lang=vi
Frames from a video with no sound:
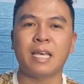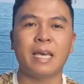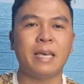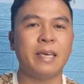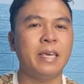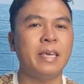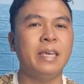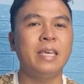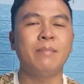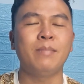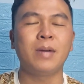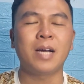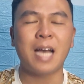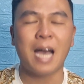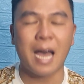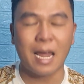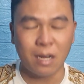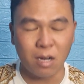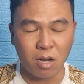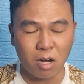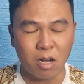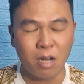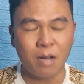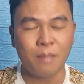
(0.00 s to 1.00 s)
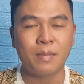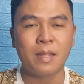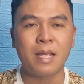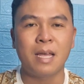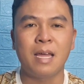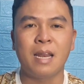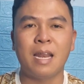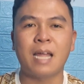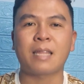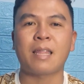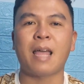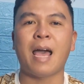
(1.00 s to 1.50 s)
sẽ y mức án đó
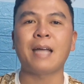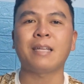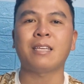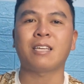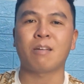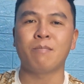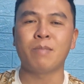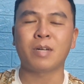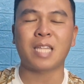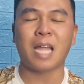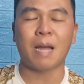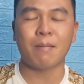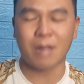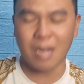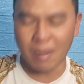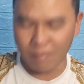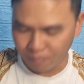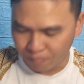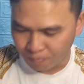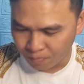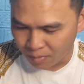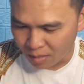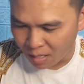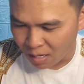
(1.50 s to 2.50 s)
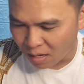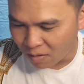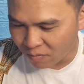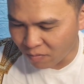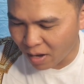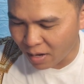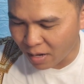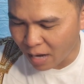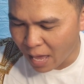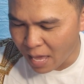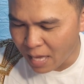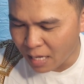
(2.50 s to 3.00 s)
là thái chỉ có mức 8 năm
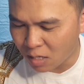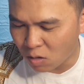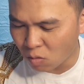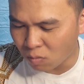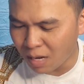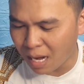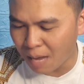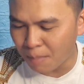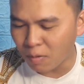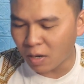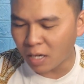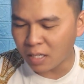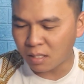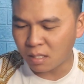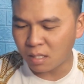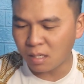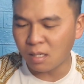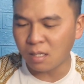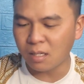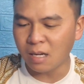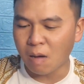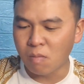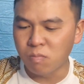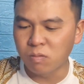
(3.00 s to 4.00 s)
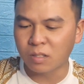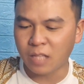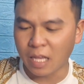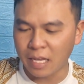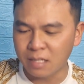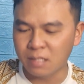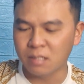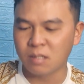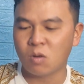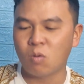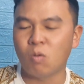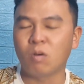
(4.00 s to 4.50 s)
và đây cũng là một cái sự đồng
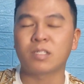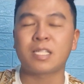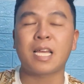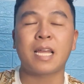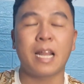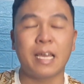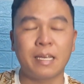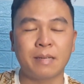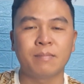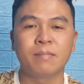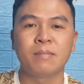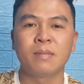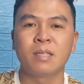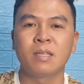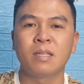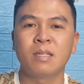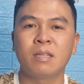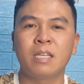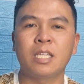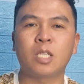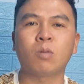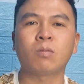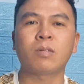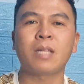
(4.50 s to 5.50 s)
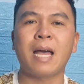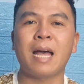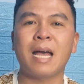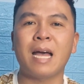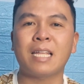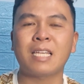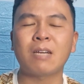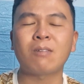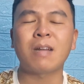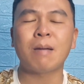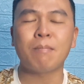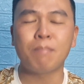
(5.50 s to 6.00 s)
tình của gia đình thì chúng
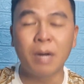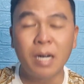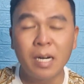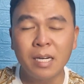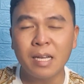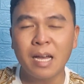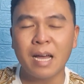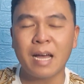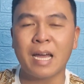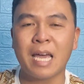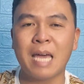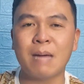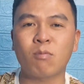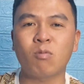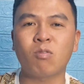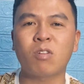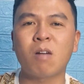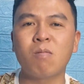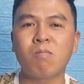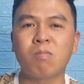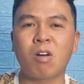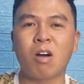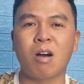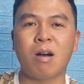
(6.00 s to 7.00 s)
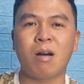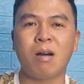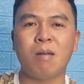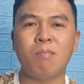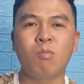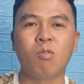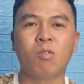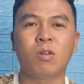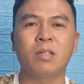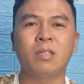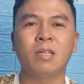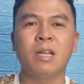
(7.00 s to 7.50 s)
ta trong năm mới ha em cũng không có
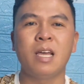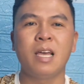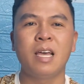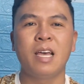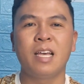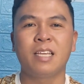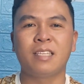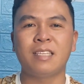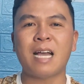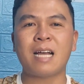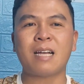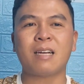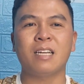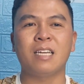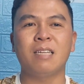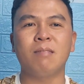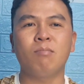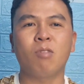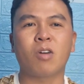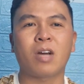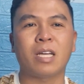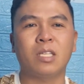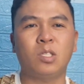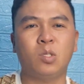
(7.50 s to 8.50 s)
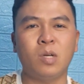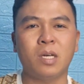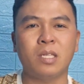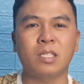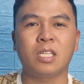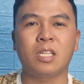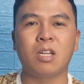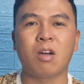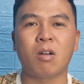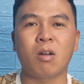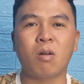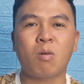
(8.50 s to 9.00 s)
muốn nhắc đến một cái
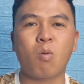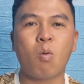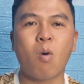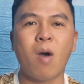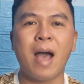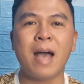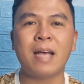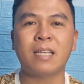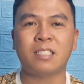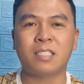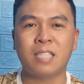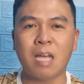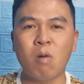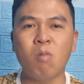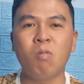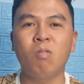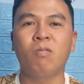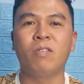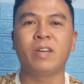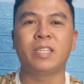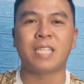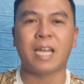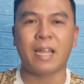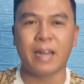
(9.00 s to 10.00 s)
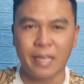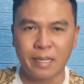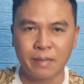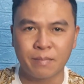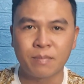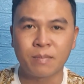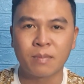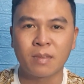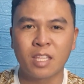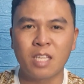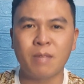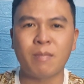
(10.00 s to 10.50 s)
chuyện gì đó nó quá sâu về gia đình
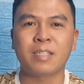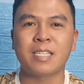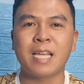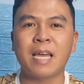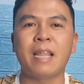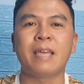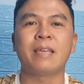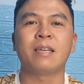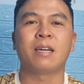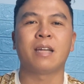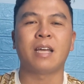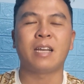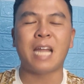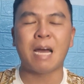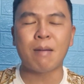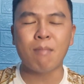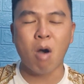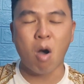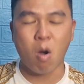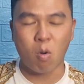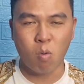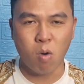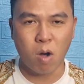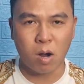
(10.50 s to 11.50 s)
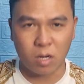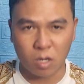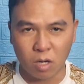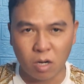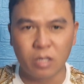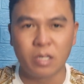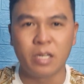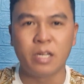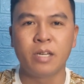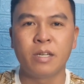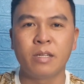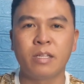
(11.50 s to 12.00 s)
nhưng mà gia đình ở đây đã bỏ cuộc
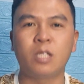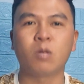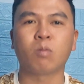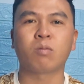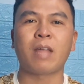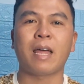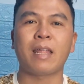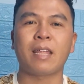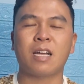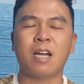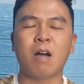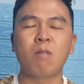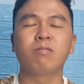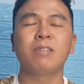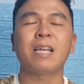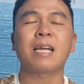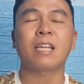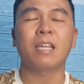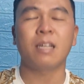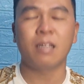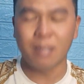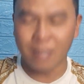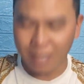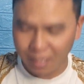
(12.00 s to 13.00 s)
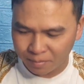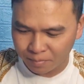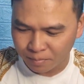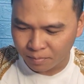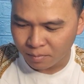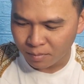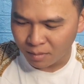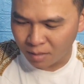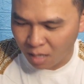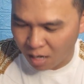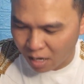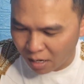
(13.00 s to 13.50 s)
rồi thì chúng ta sẽ không nhắc đến nữa
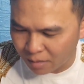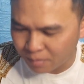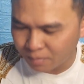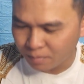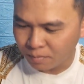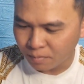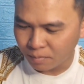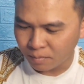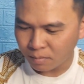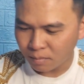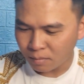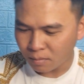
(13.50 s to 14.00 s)
đó